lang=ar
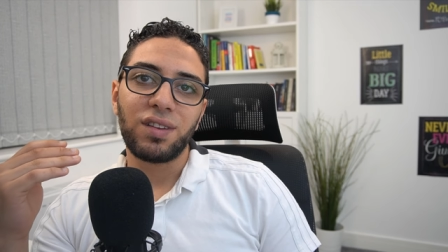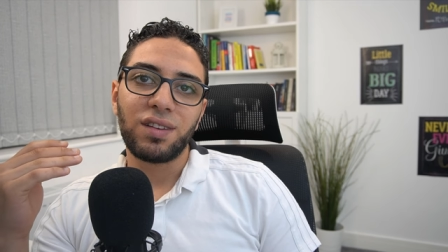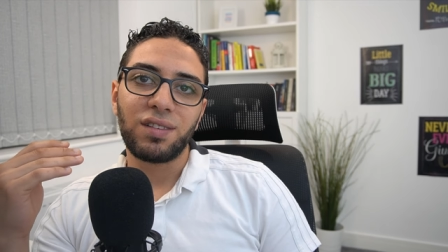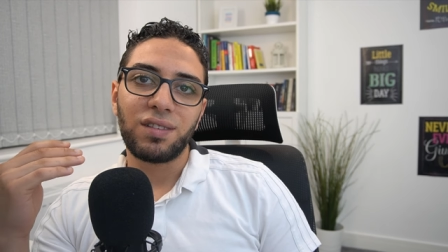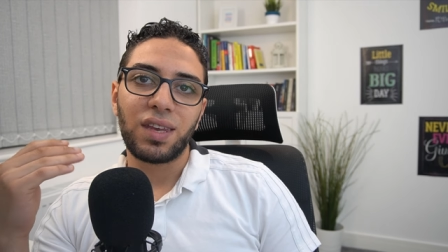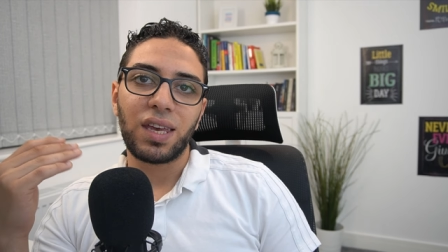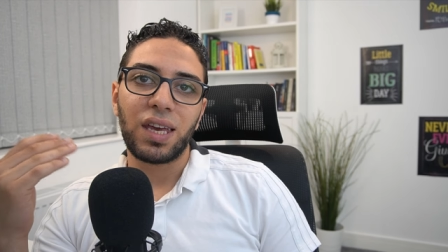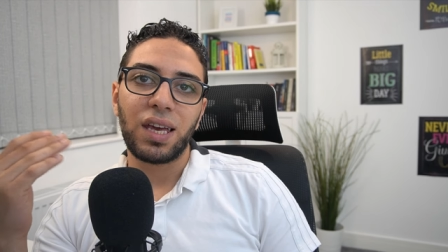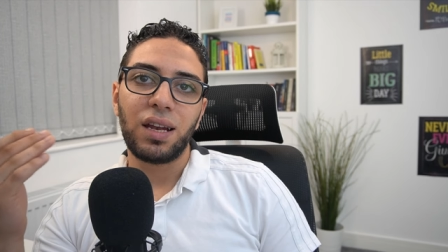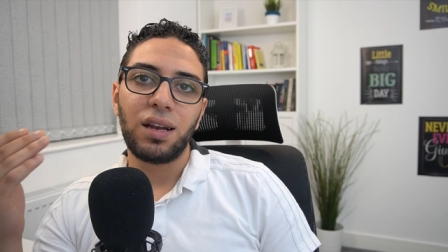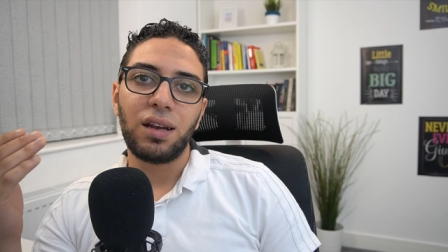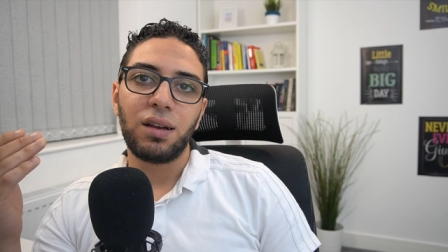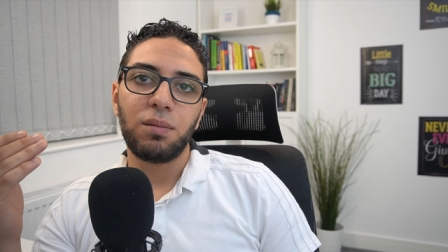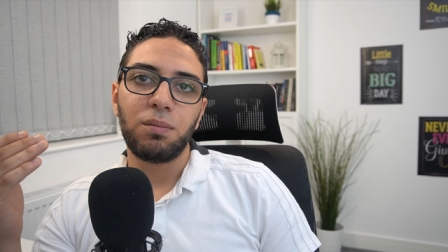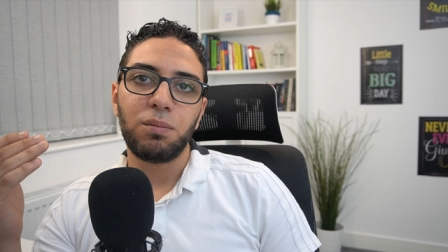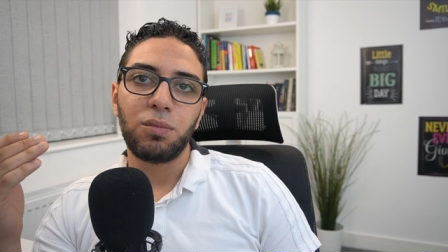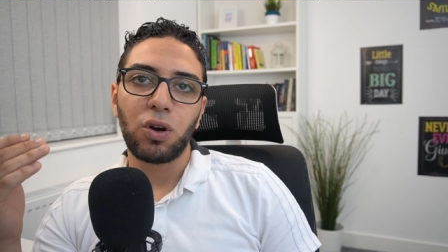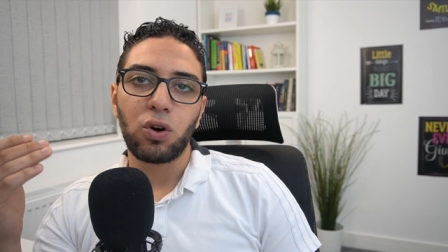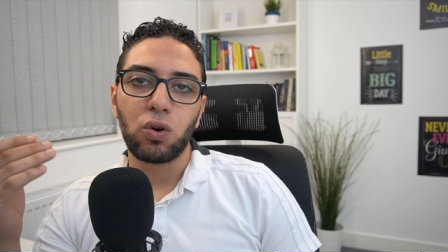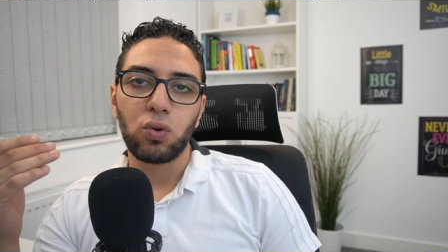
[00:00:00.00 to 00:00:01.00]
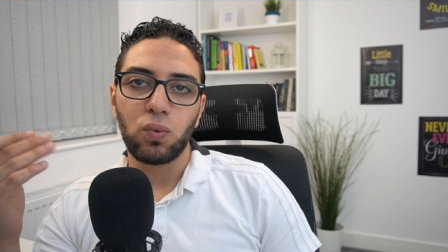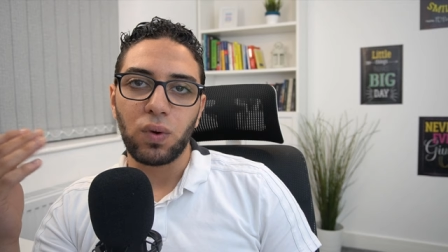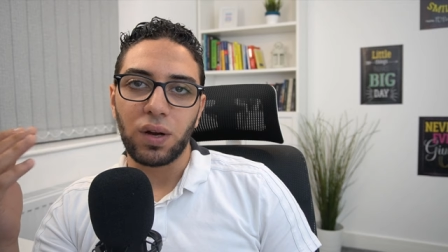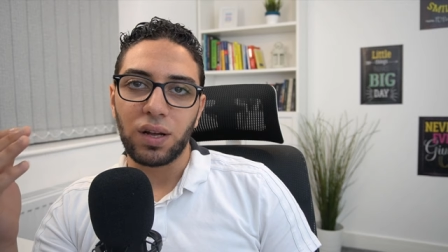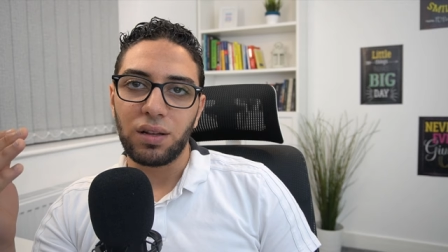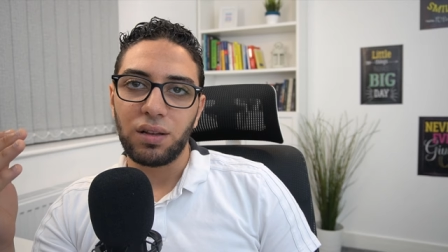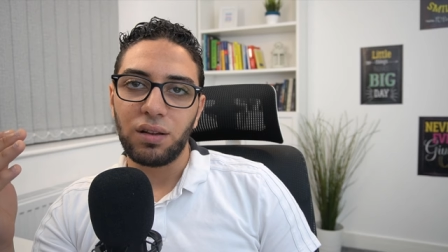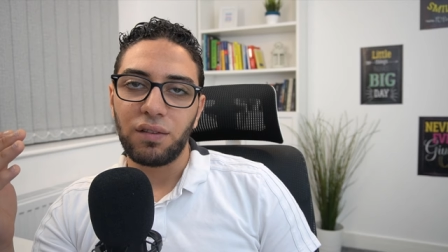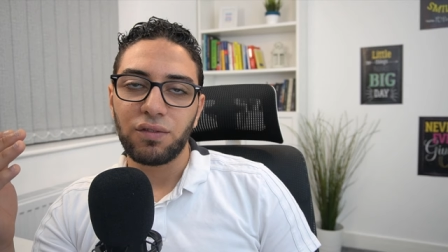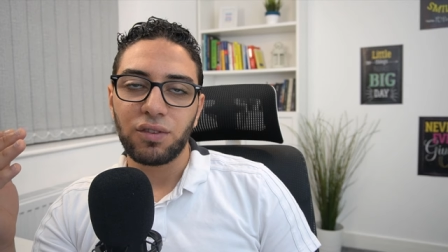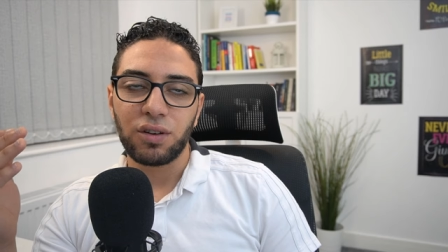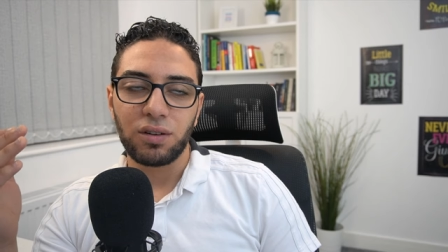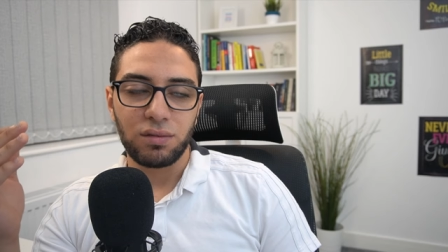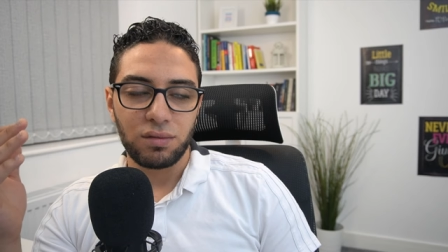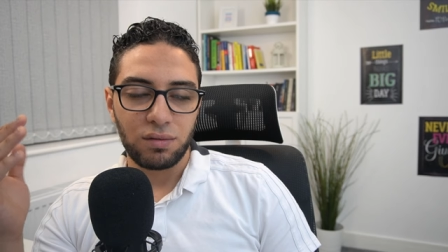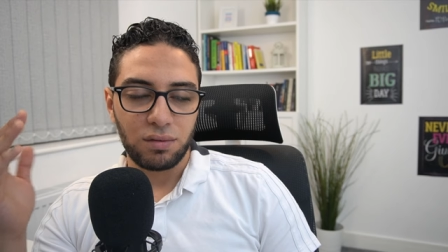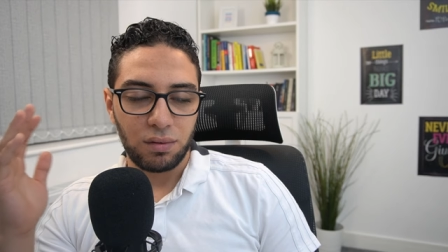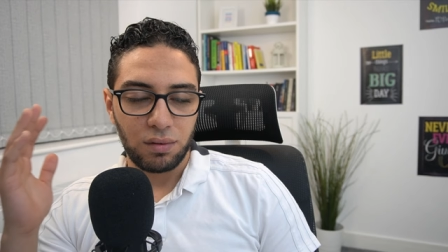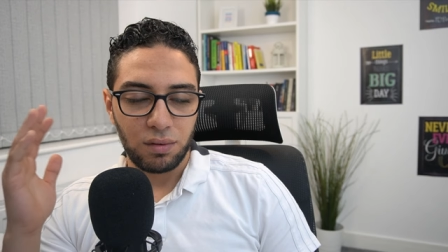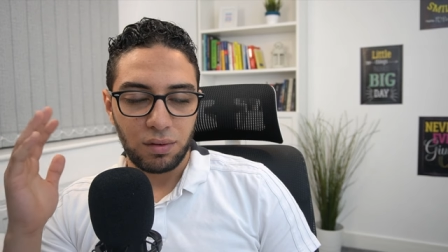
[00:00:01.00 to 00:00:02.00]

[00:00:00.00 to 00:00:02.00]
تسكيل بياخد وقت نفترض